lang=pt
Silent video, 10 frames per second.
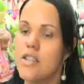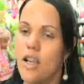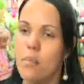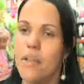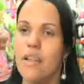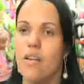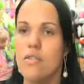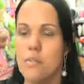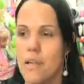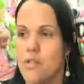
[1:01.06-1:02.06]
Geralmente
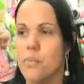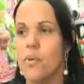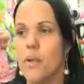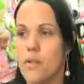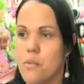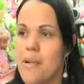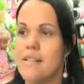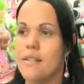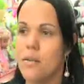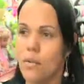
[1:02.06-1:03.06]
agora os pais estão procurando os
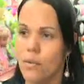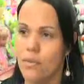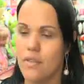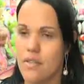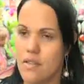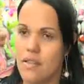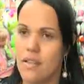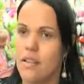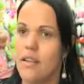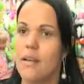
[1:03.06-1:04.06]
mais em contas,
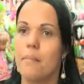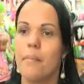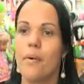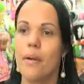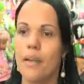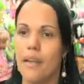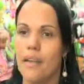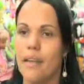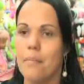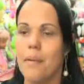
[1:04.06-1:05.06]

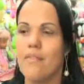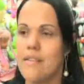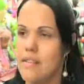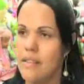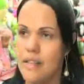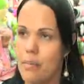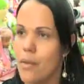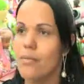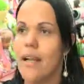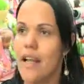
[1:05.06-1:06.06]
porque para facilitar,
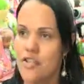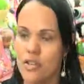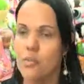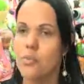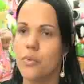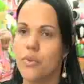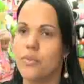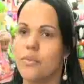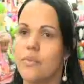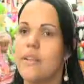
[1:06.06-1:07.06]
para não estar tá gastando
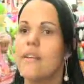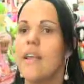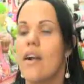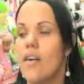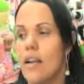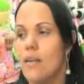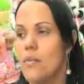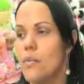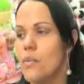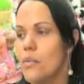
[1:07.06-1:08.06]
muito. E agora
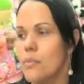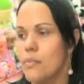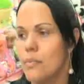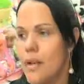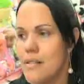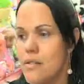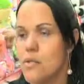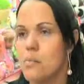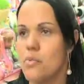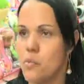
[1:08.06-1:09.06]
o, o assim,
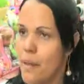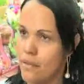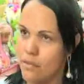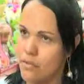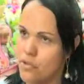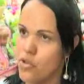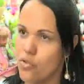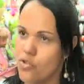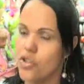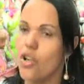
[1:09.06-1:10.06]
os, os, os
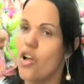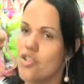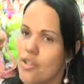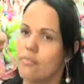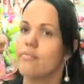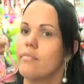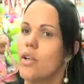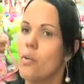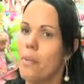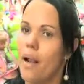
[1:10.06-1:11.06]
donos de loja
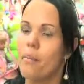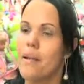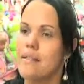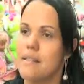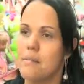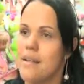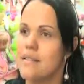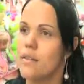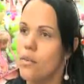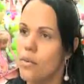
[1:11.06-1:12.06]
compraram o presente mais
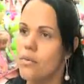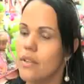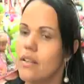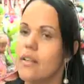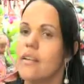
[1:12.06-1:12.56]
em conta.